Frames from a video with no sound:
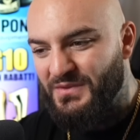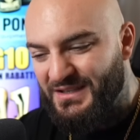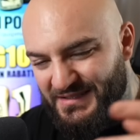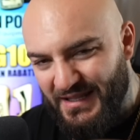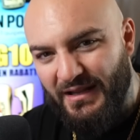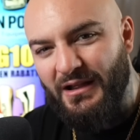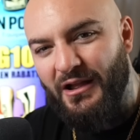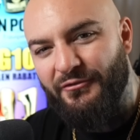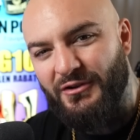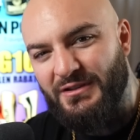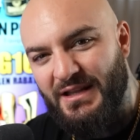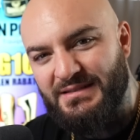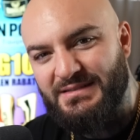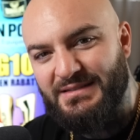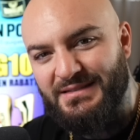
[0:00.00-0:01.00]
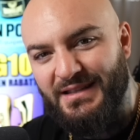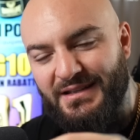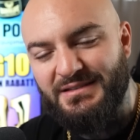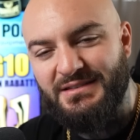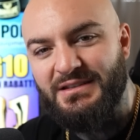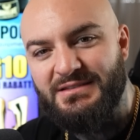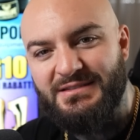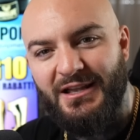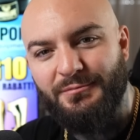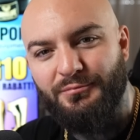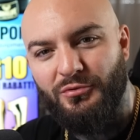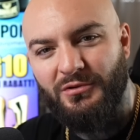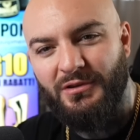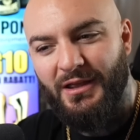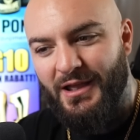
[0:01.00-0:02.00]
ich denke einfach, jetzt ist der richtige
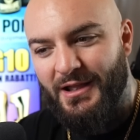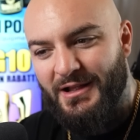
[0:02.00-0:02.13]
Zeitpunkt.